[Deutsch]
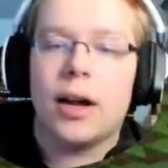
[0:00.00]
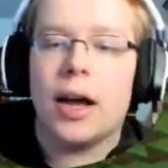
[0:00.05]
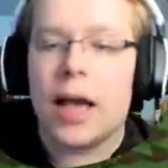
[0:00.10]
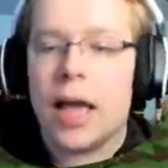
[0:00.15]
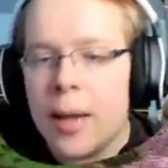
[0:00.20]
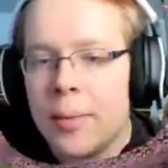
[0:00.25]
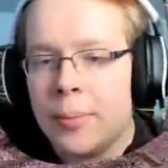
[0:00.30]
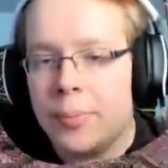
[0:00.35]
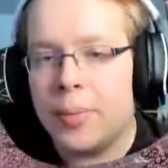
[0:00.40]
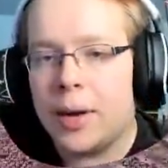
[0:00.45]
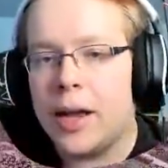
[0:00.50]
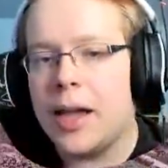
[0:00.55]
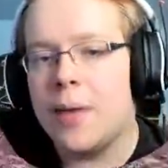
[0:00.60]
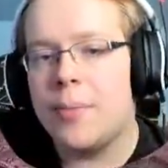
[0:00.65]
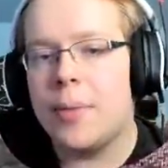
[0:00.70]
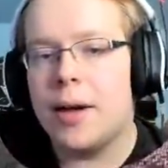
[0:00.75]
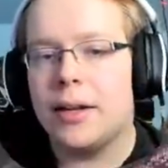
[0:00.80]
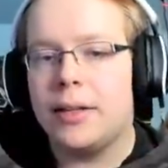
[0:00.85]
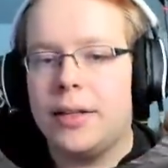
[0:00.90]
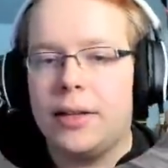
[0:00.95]
Empire,
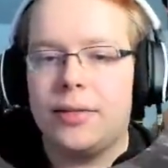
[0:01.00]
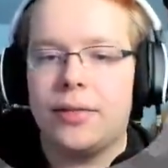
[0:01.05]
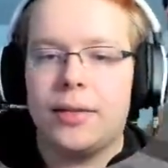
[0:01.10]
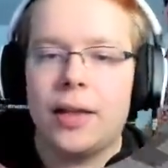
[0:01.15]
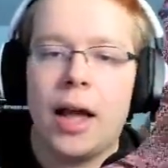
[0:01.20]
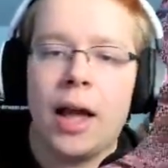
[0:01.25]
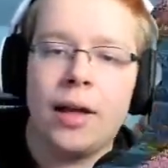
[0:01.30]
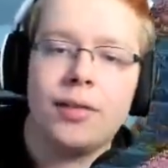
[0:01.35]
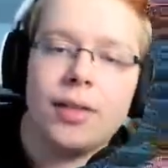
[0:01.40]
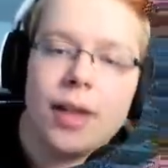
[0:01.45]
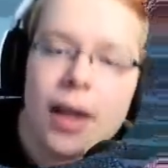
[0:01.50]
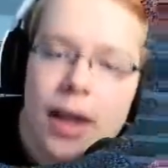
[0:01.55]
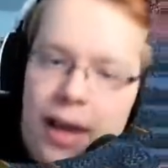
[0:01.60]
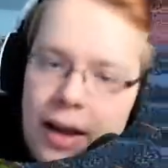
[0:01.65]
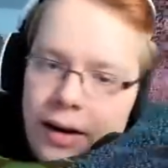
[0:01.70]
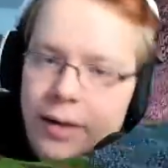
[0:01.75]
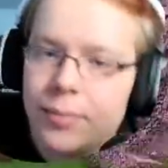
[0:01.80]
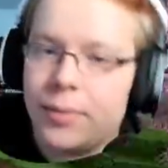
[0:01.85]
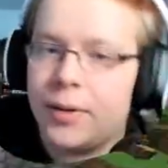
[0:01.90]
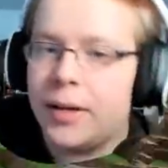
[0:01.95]
macht dies, das,
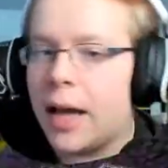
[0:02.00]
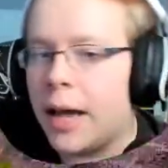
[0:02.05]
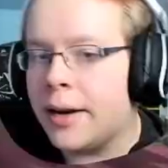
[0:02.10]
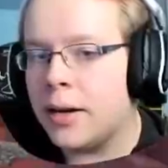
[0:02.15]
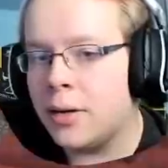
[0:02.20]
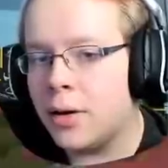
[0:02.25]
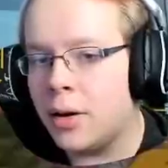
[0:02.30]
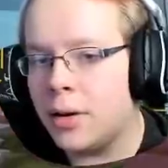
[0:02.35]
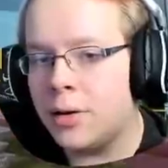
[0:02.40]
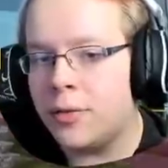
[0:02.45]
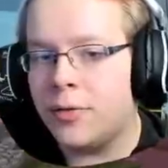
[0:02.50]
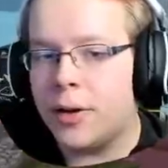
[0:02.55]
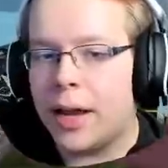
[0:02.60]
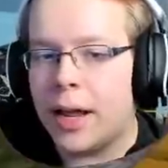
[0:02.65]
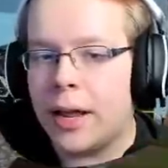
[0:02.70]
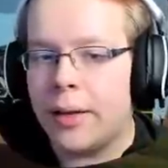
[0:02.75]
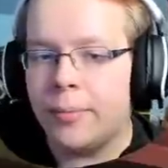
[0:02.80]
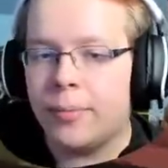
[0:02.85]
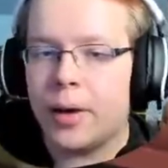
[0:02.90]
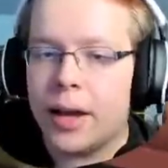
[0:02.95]
hey, nimmt die anderen Leute von
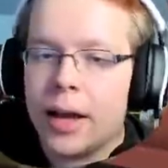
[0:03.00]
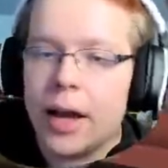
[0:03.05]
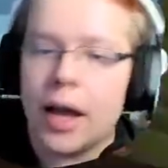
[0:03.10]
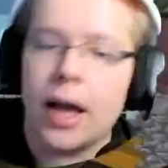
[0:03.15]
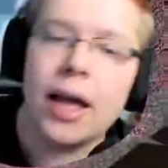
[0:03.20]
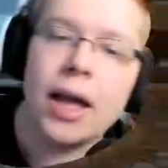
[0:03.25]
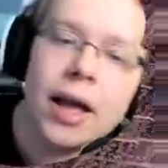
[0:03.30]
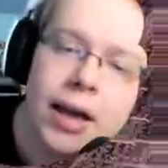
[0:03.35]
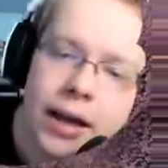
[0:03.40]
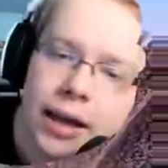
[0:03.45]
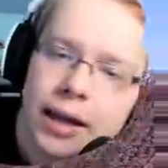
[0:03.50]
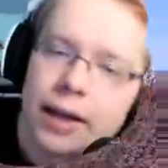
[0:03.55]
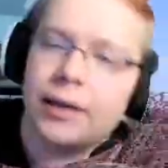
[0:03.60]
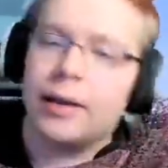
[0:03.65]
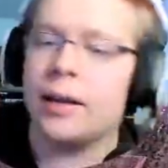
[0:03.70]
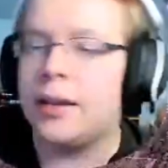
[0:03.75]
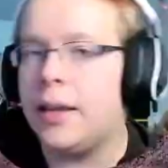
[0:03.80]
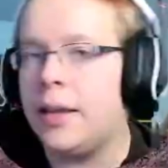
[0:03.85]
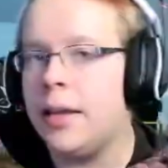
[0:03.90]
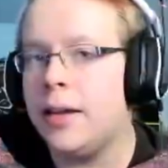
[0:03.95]
Empire, hey, geht
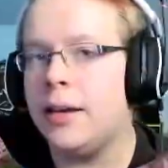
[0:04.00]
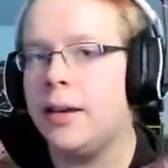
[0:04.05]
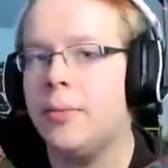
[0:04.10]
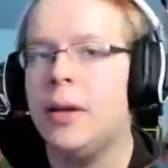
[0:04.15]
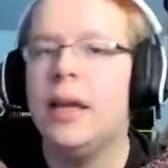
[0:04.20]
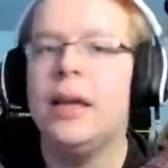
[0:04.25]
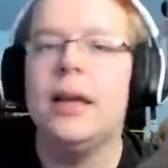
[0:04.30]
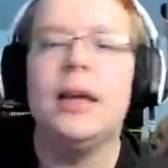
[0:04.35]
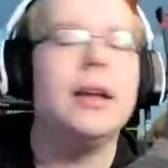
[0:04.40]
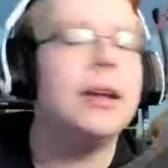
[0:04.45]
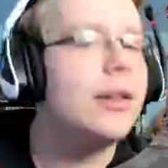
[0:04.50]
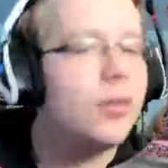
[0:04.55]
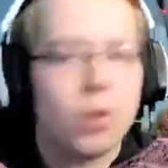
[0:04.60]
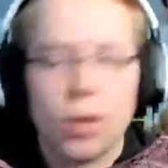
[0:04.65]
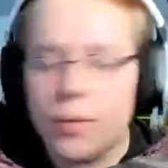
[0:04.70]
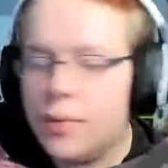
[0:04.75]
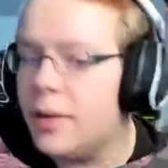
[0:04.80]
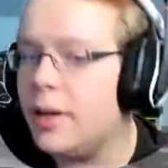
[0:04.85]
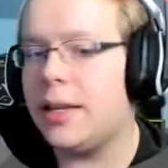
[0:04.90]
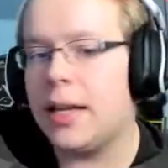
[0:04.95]
nach Kingdom. Das
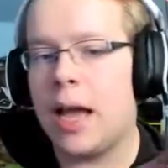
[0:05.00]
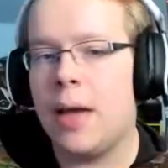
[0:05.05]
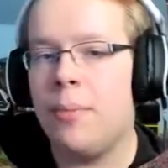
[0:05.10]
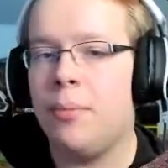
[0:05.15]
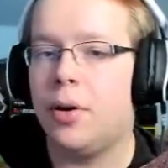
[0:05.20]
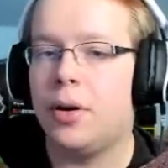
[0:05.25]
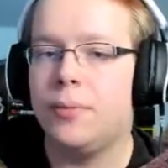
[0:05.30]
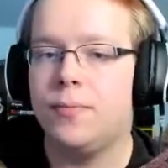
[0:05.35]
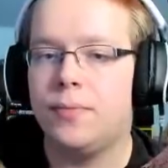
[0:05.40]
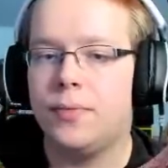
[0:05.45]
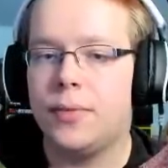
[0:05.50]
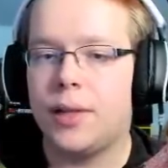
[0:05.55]
können wir nicht einbauen.